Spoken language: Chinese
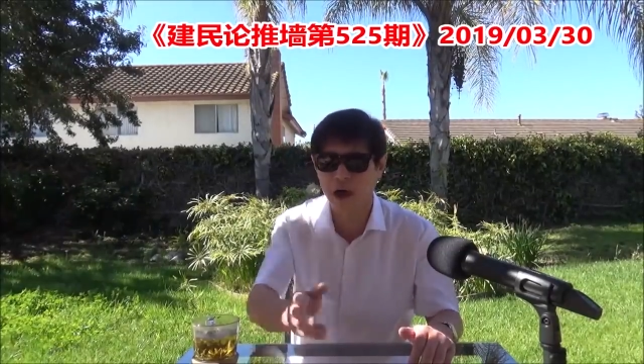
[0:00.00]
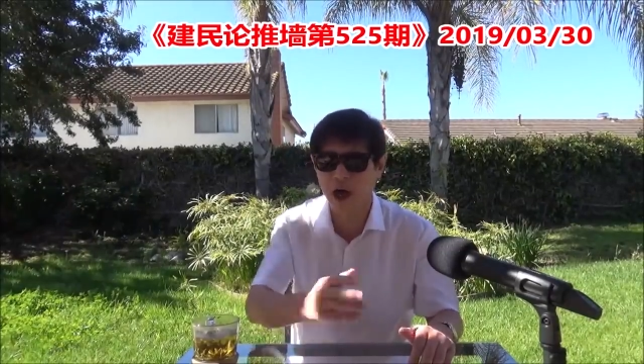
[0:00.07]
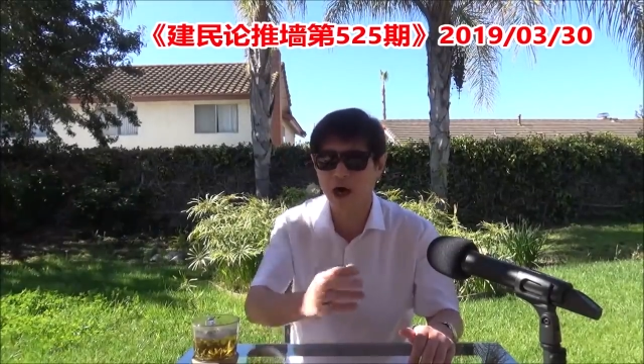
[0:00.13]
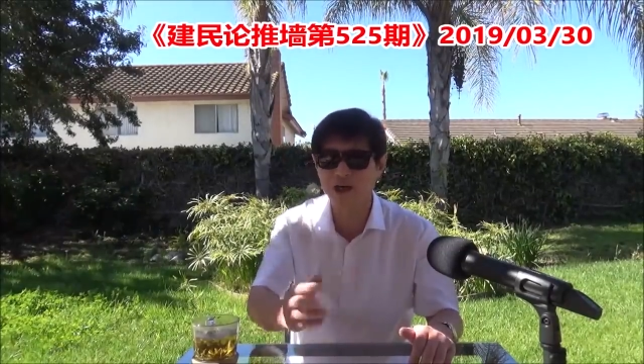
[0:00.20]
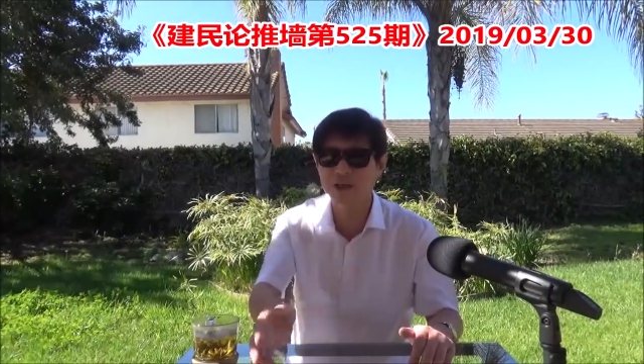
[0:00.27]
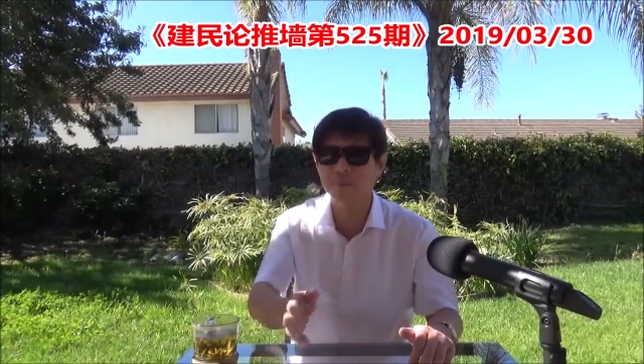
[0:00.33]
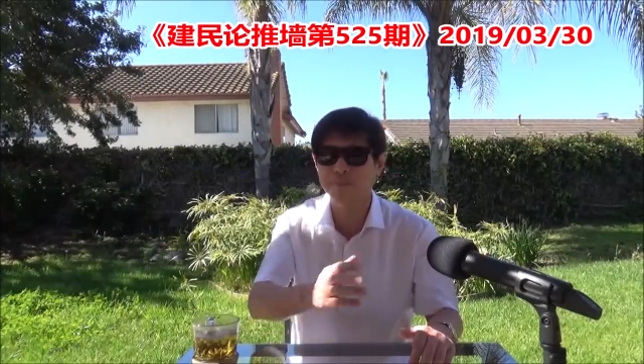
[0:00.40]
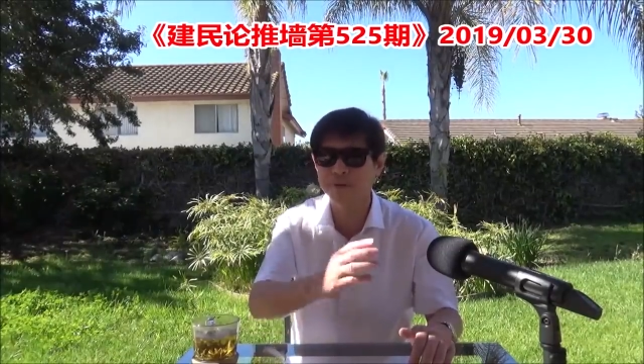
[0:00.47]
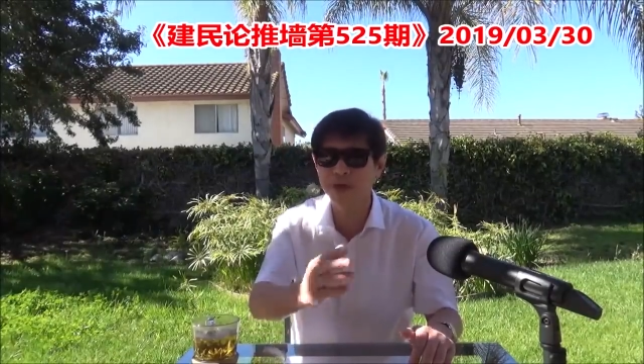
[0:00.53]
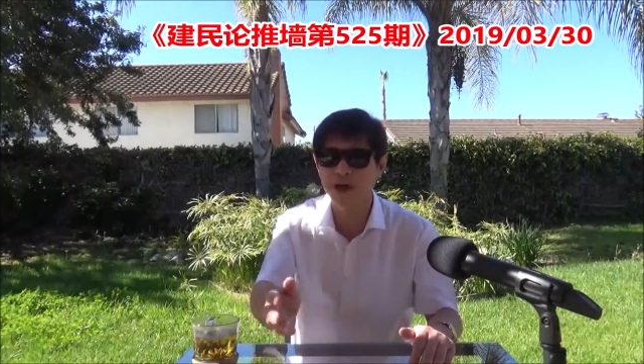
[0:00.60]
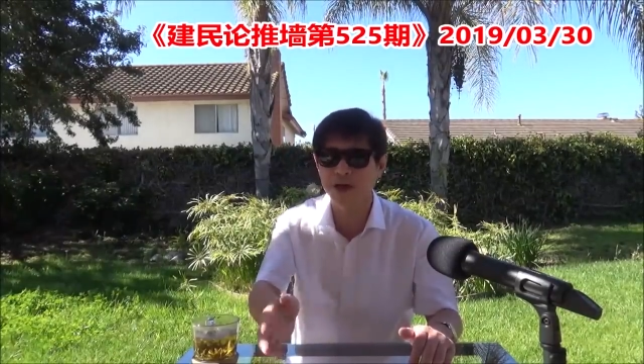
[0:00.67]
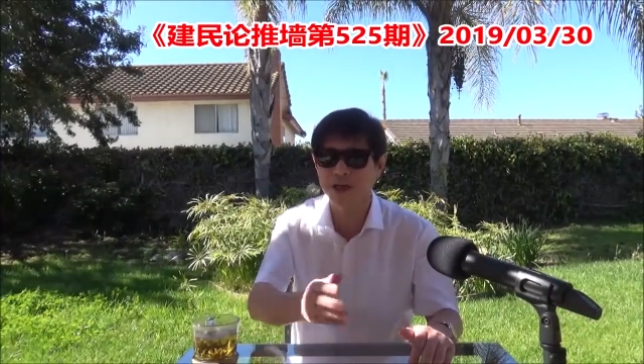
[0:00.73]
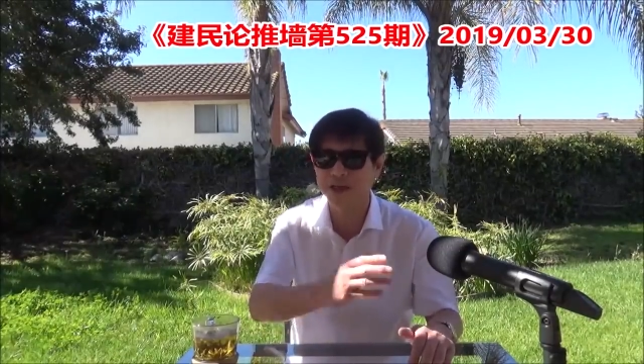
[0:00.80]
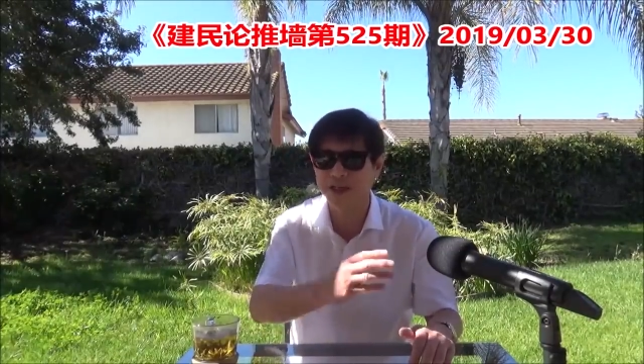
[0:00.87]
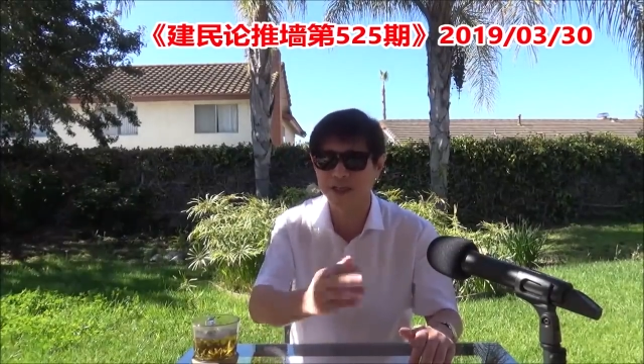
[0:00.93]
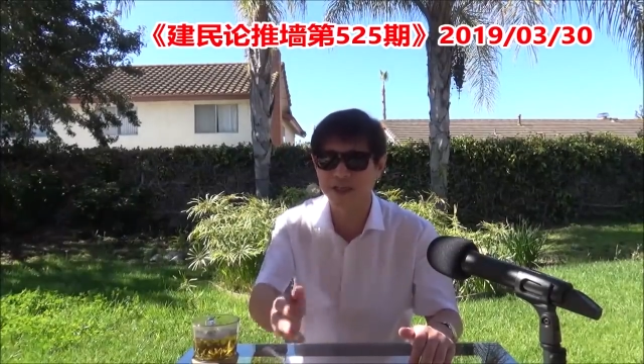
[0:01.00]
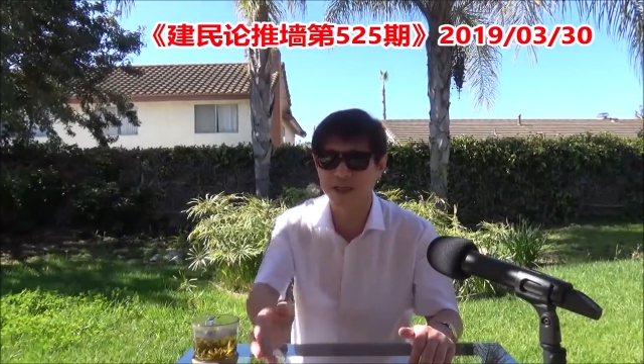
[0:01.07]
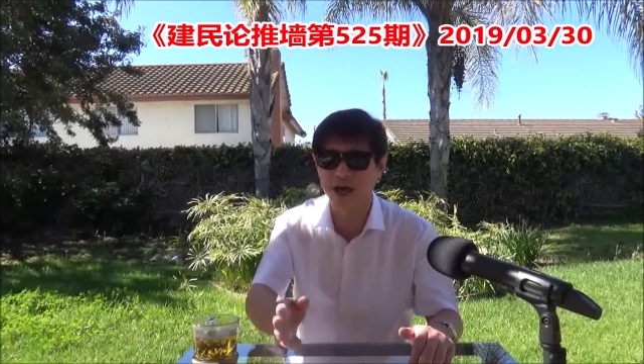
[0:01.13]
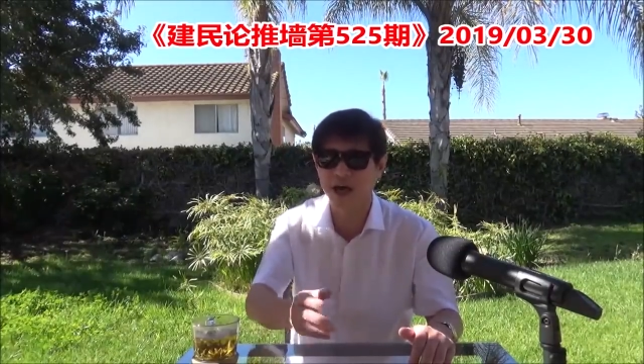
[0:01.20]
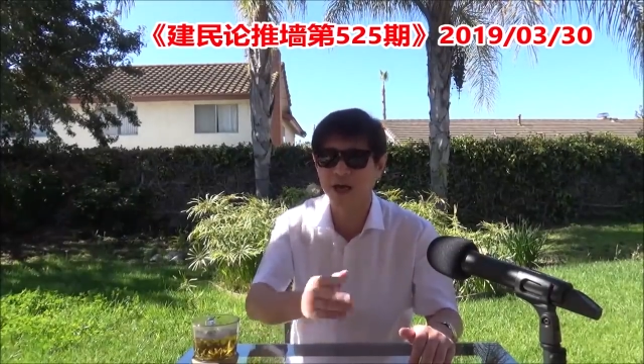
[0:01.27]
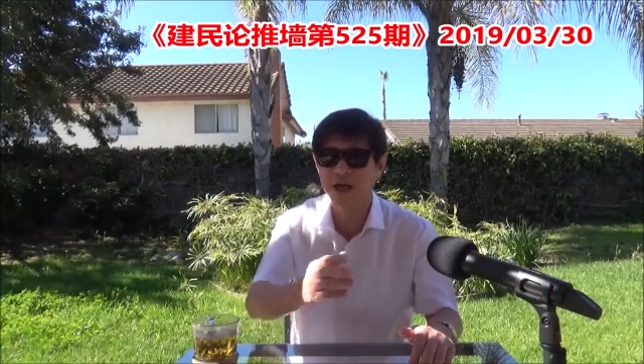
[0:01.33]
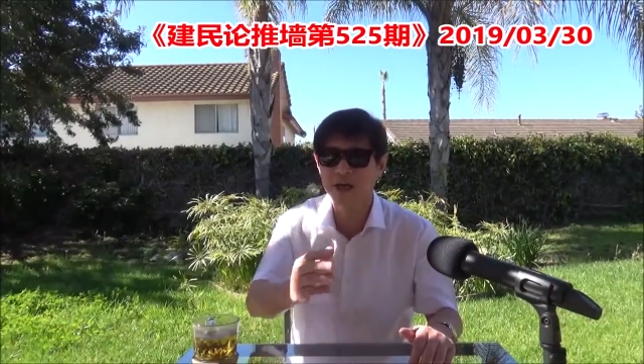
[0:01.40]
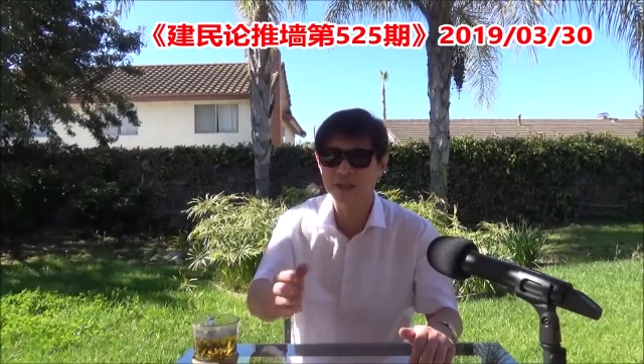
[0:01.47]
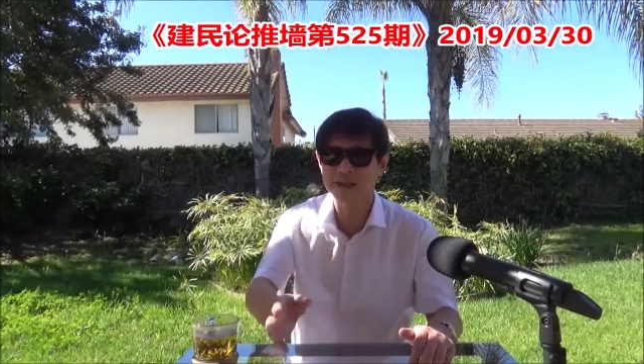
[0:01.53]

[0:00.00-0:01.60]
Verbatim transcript: 而是不要给李克强